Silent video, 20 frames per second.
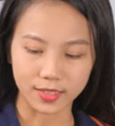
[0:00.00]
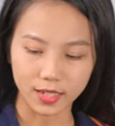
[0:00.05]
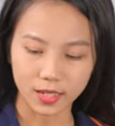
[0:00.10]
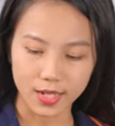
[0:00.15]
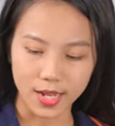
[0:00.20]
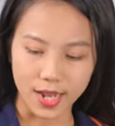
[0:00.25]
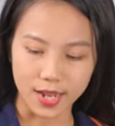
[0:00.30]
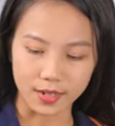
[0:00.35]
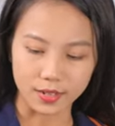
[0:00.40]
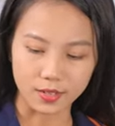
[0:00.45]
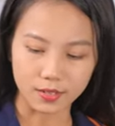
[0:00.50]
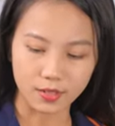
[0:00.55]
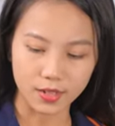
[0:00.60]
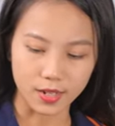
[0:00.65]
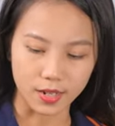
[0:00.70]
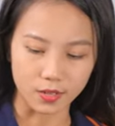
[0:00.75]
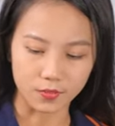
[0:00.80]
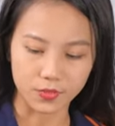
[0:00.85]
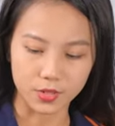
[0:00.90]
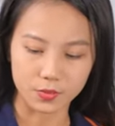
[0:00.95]
thì tất cả những
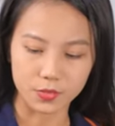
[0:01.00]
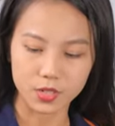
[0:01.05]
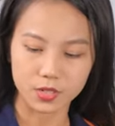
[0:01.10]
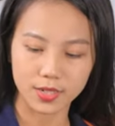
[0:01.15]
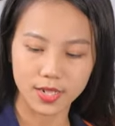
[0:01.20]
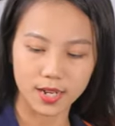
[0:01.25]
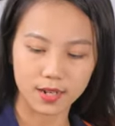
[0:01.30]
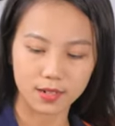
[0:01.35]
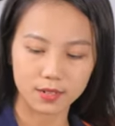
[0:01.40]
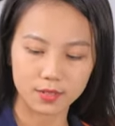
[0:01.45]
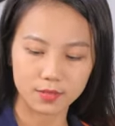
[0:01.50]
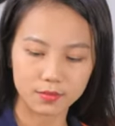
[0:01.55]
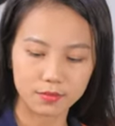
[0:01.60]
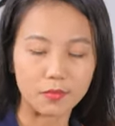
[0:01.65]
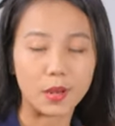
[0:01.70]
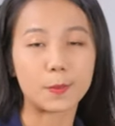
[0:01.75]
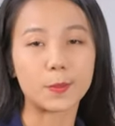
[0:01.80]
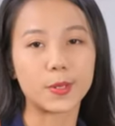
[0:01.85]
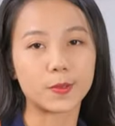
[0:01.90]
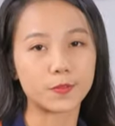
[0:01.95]
cái phím chức năng
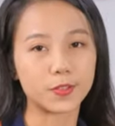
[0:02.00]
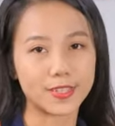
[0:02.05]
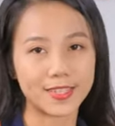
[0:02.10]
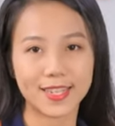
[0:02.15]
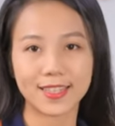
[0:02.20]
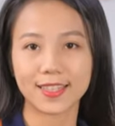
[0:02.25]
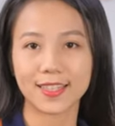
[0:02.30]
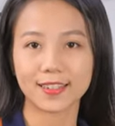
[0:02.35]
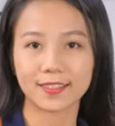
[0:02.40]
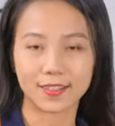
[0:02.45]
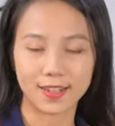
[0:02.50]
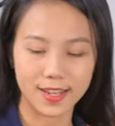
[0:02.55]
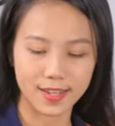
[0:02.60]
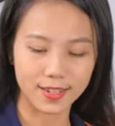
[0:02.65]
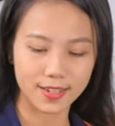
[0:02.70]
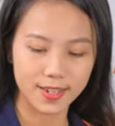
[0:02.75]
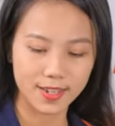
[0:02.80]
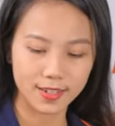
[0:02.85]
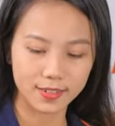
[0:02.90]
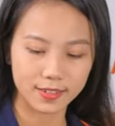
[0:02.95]
mà mình vừa setting ở
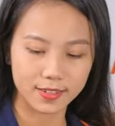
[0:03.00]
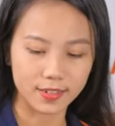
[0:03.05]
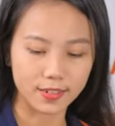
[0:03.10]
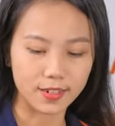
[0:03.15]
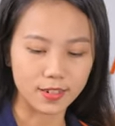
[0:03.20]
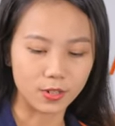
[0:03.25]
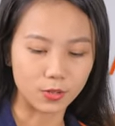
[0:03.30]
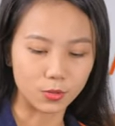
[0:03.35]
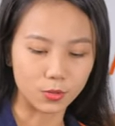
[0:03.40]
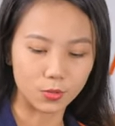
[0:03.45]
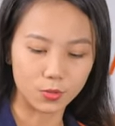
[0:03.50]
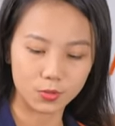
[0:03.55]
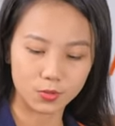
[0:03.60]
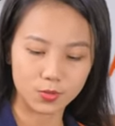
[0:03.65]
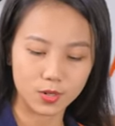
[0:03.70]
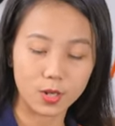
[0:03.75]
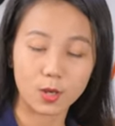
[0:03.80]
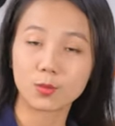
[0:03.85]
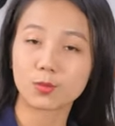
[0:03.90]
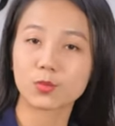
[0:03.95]
đây thì đều
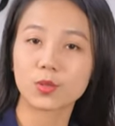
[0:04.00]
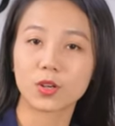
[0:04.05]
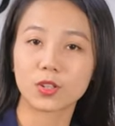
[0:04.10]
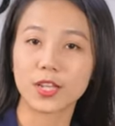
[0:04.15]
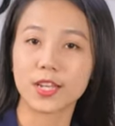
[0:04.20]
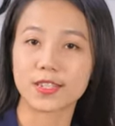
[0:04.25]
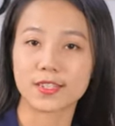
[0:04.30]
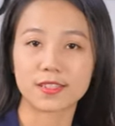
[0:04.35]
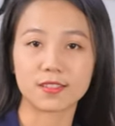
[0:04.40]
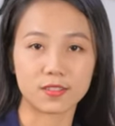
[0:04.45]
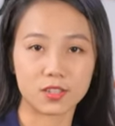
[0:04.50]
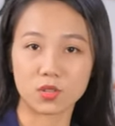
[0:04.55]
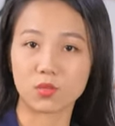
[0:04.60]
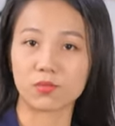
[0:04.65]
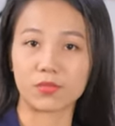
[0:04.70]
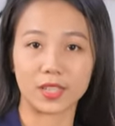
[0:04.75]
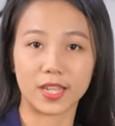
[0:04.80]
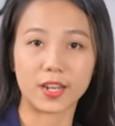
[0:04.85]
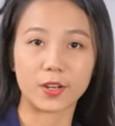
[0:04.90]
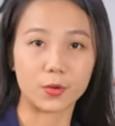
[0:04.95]
không có thể sử
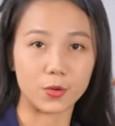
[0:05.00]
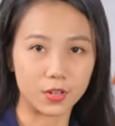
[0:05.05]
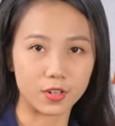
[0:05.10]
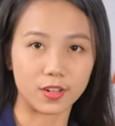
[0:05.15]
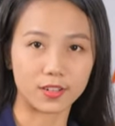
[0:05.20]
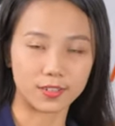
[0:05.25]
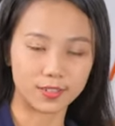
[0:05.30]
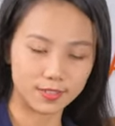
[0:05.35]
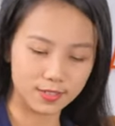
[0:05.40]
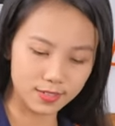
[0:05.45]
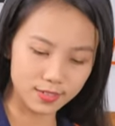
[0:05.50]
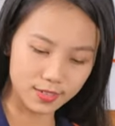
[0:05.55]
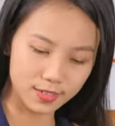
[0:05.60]
dụng và thay đổi được.